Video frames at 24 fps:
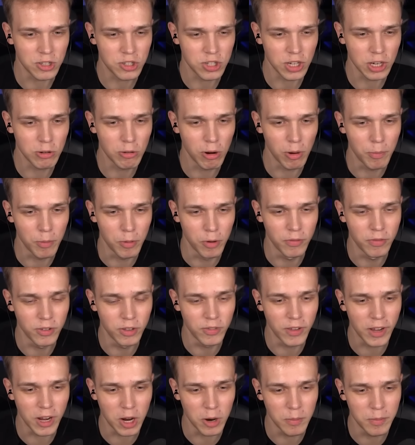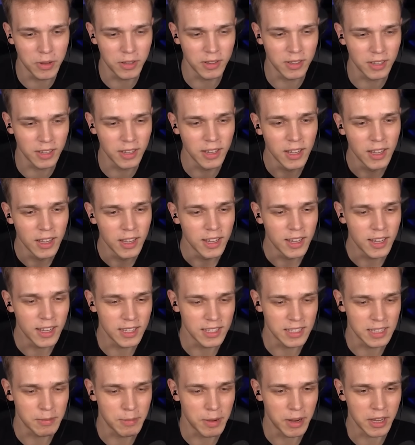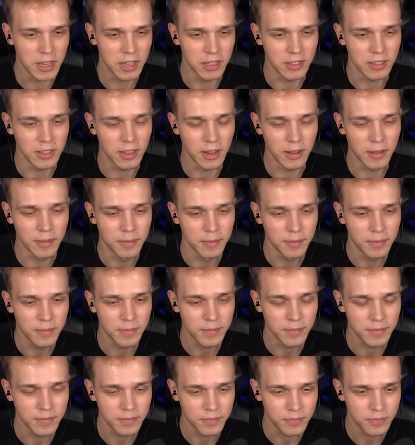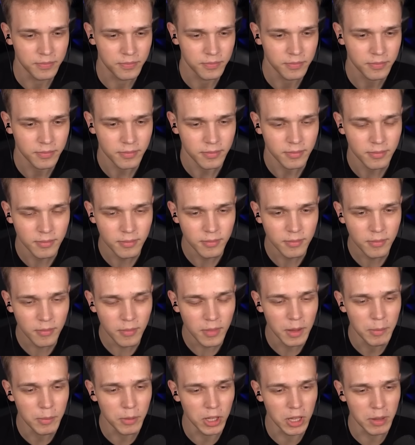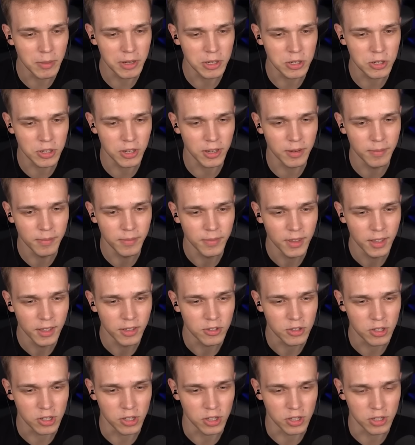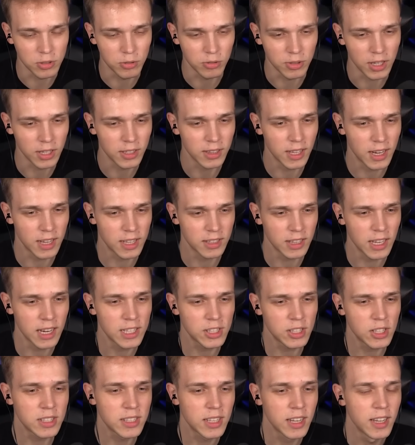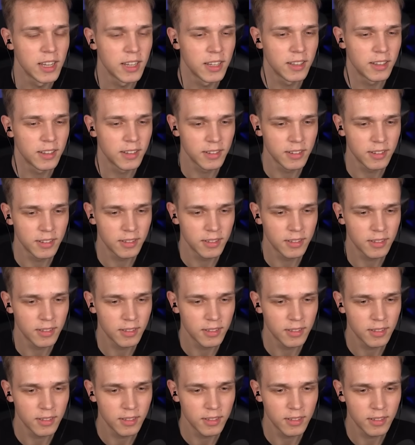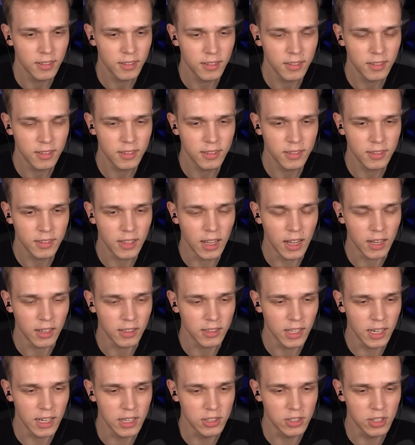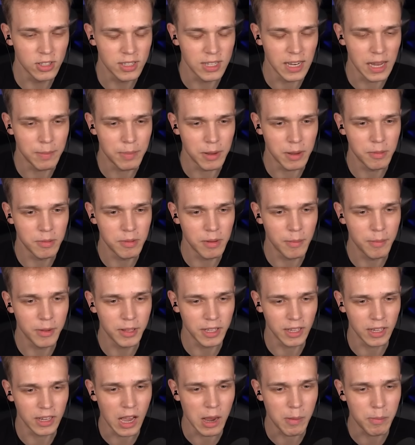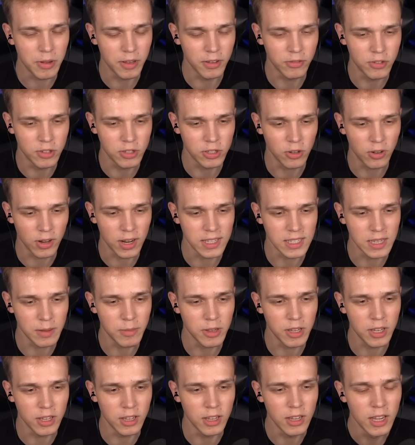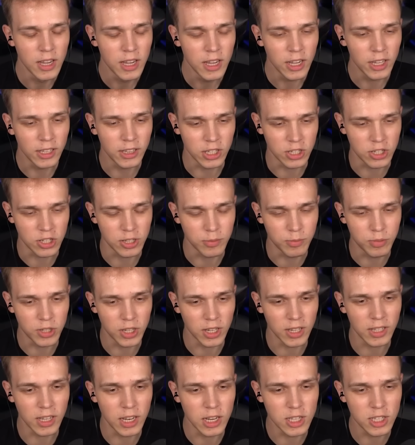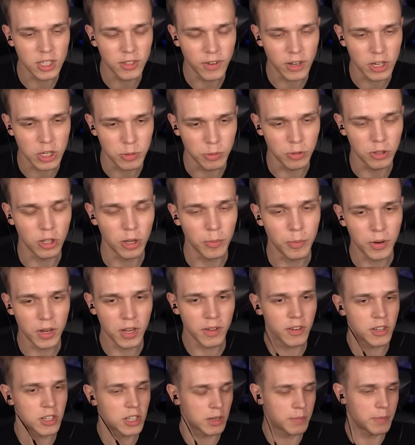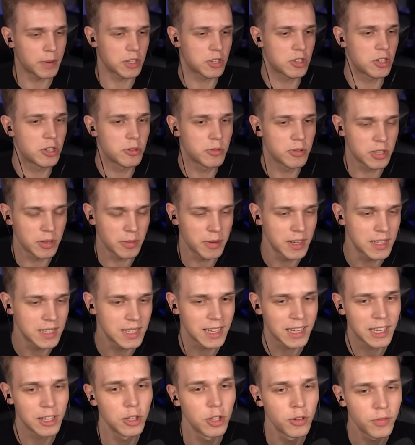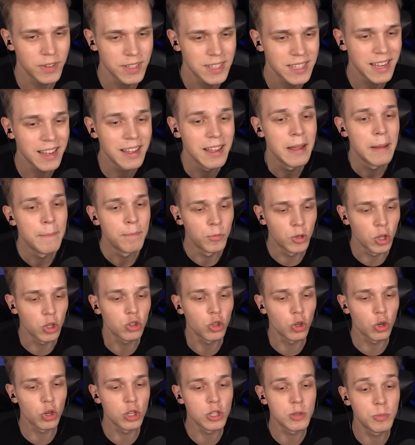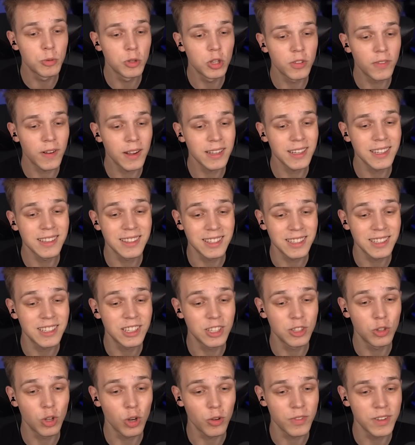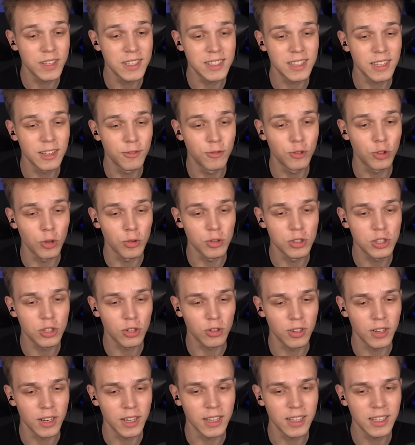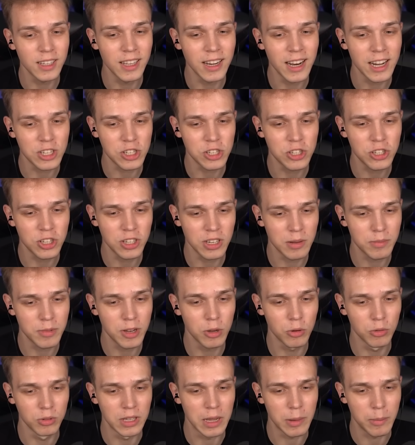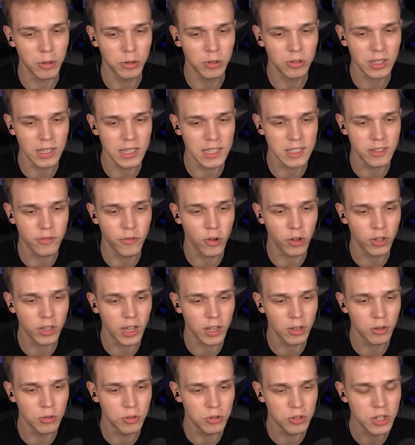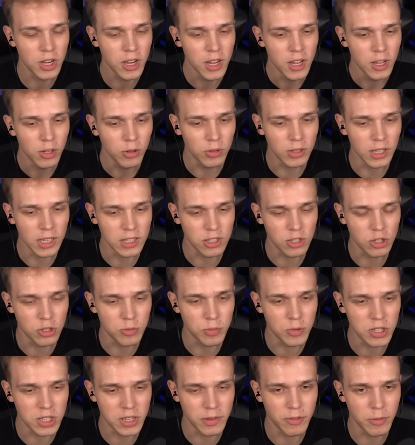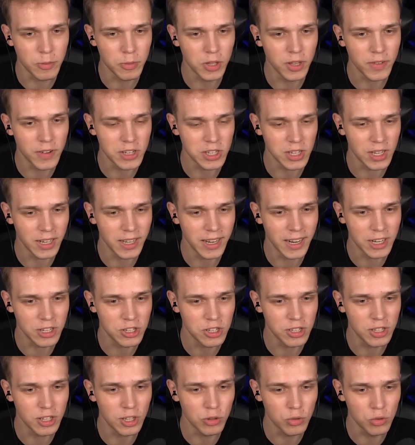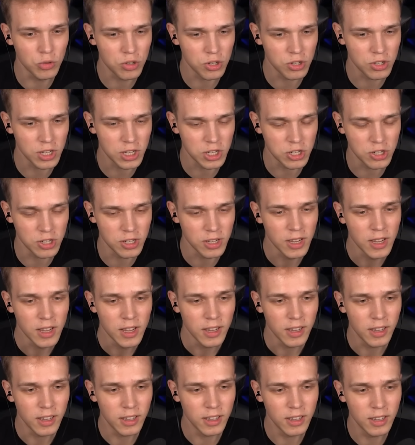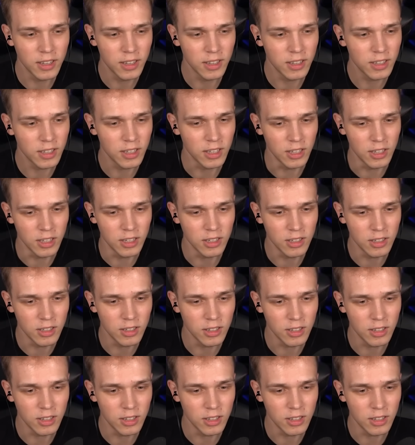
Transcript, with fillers: trzech chłopów, dwie kobity, jest chyba git, nie? No git, git. Podoba ci się? Że to jest tutaj. Tera, teraz Fajnie, to jest... że jest wszystko oko, koło siebie. Tak, nie? teraz to jest lepiej, bo mamy tak jakby wszystko no. razem i, i też przeanalizowaliśmy to, ponieważ jak patrzyliśmy sobie na całe kidowice, no to rozbudowanie tych kidowic w tą stronę raczej się nam nie uda, bo tutaj jest woda już, tutaj coś można wybudować, ale raczej nie dużo rzeczy yy, i,